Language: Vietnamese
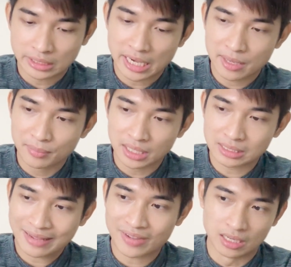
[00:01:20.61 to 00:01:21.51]
Thế nên mình
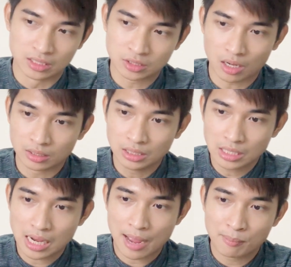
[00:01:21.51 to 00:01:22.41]
sẽ phải lựa chọn
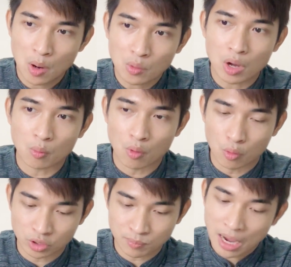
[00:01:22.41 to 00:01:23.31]
những cái mẫu đồng
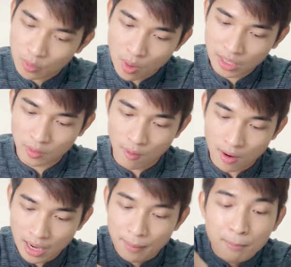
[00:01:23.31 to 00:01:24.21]
hồ smartwatch có
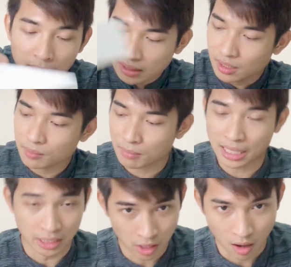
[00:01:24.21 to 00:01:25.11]
cái kích thước
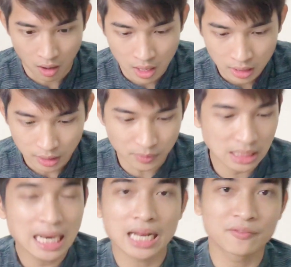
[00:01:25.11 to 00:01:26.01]
màn hình nhỏ. Thậm
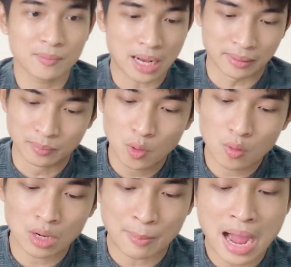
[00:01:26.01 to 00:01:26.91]
chí đây cái phiên bản mình mua
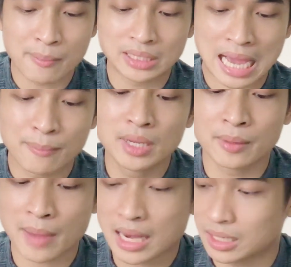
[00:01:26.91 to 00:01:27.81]
cũng là ba mươi tám mi
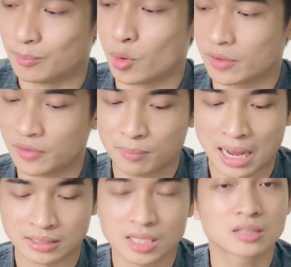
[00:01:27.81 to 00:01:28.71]
li mét, là một cái phiên
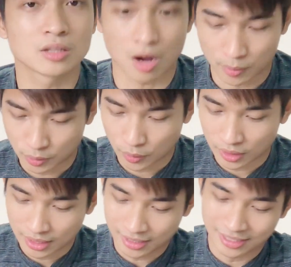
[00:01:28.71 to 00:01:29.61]
bản rất nhỏ của tôi.
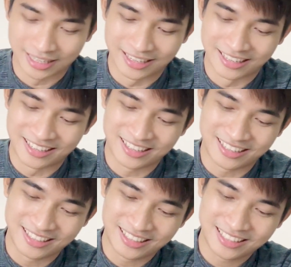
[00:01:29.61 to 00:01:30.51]
Đó.